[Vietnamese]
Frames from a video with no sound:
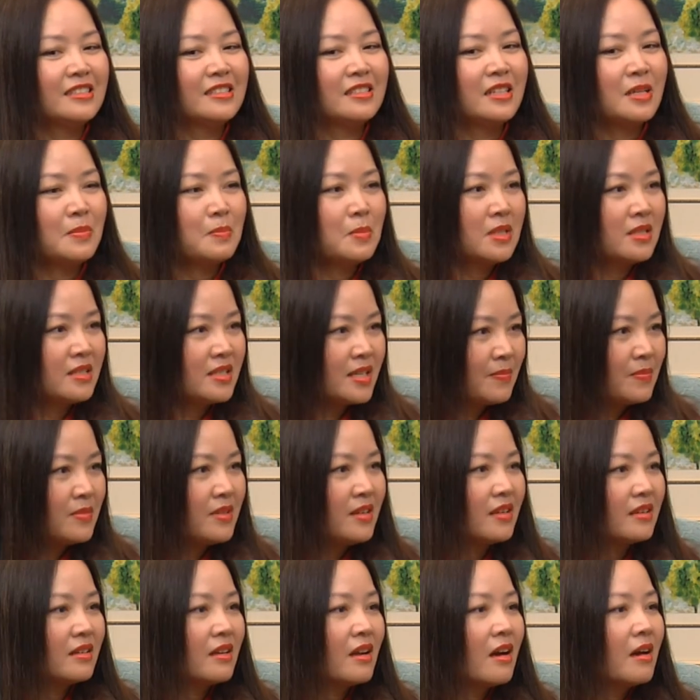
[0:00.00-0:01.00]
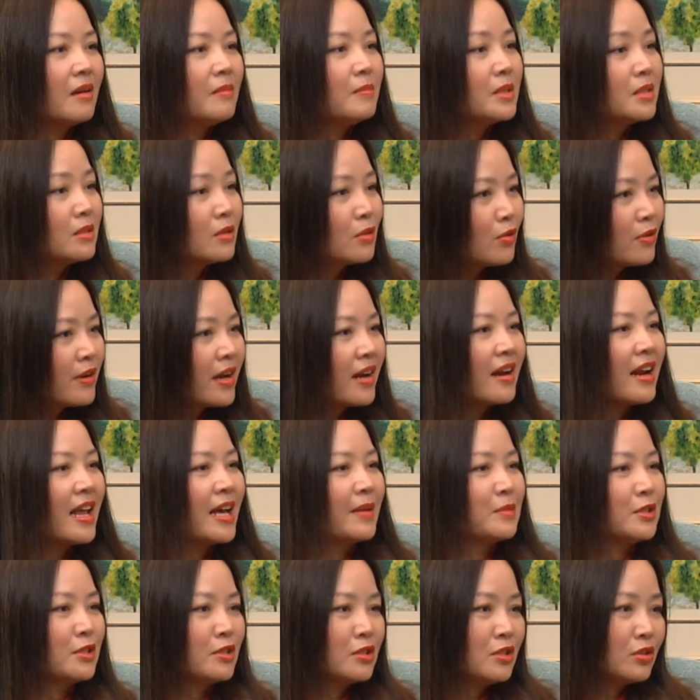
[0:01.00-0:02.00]
là mình chấp nhận nó mình cố gắng
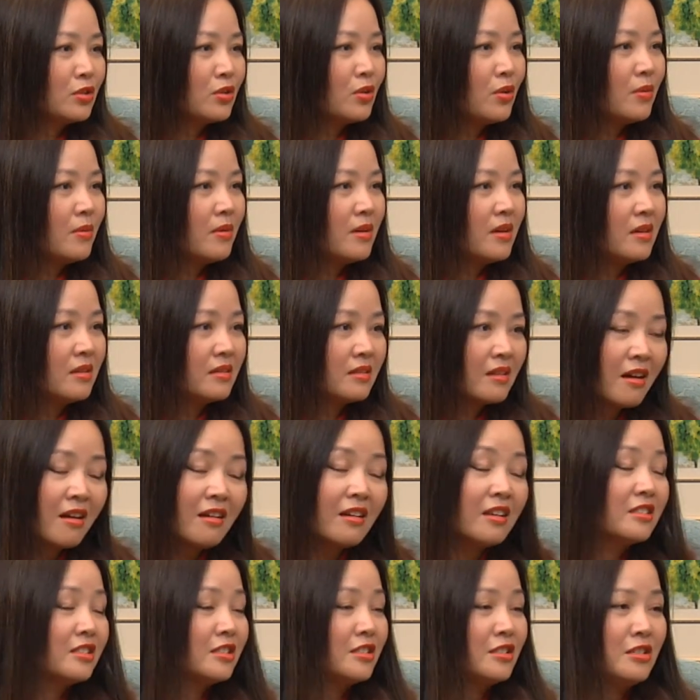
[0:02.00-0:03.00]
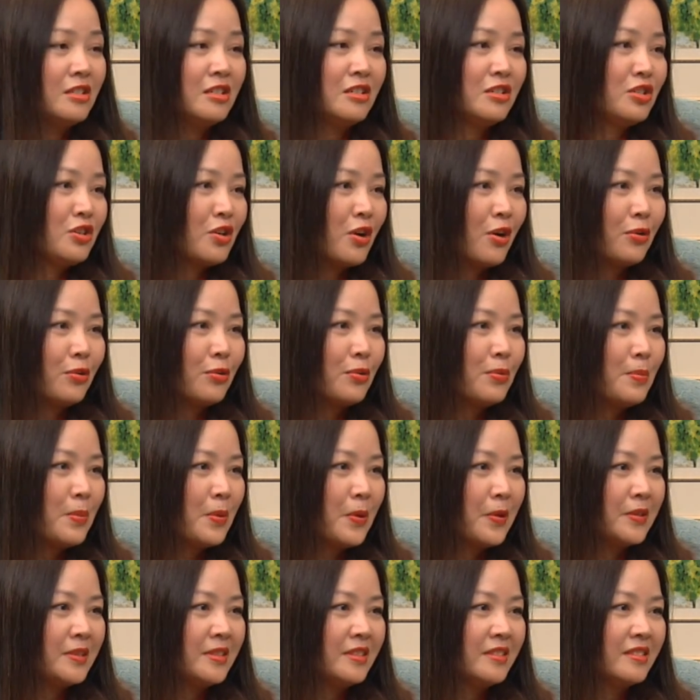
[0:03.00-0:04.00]
làm cho nó tốt hơn đó là sự lựa chọn của
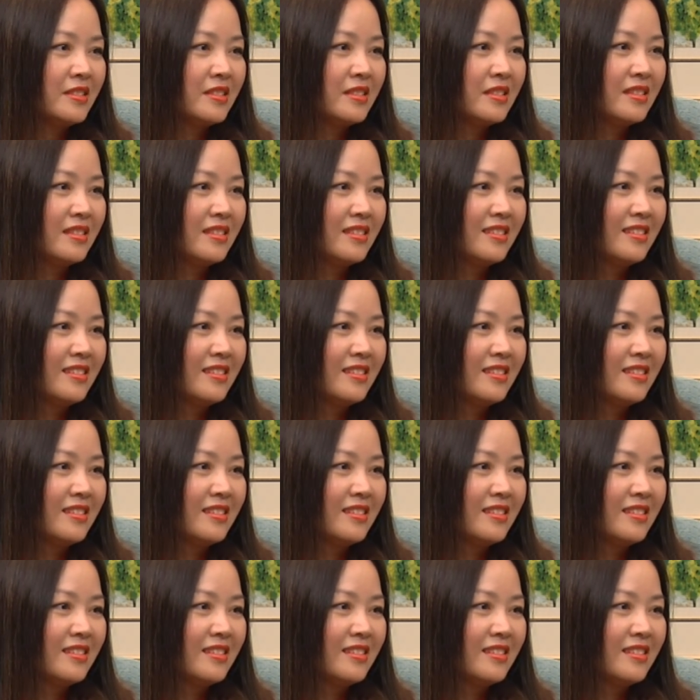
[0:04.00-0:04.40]
mỗi người